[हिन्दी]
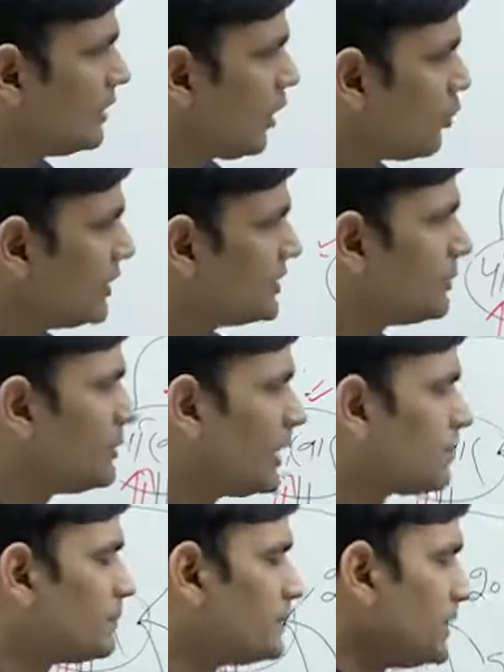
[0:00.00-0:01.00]
और वैसे भी
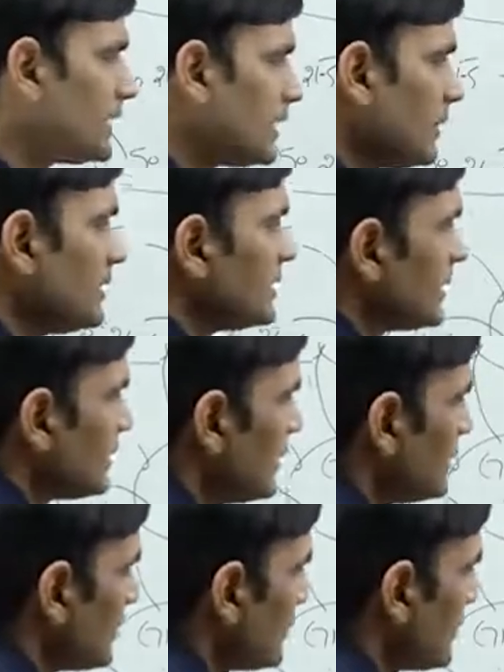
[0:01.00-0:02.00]
आप देखें भाई
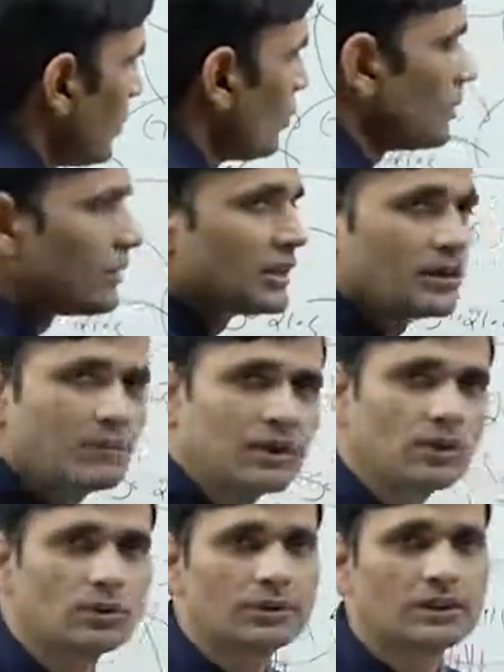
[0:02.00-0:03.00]
शैक्षणिक संस्थाओं का मतलब
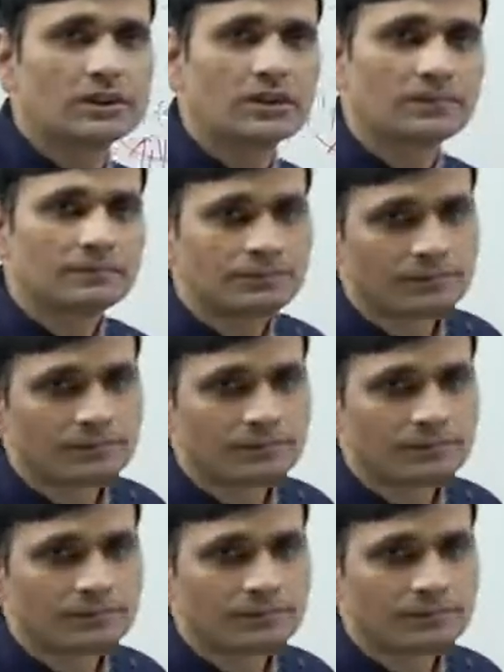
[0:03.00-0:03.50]
क्या हो जाता है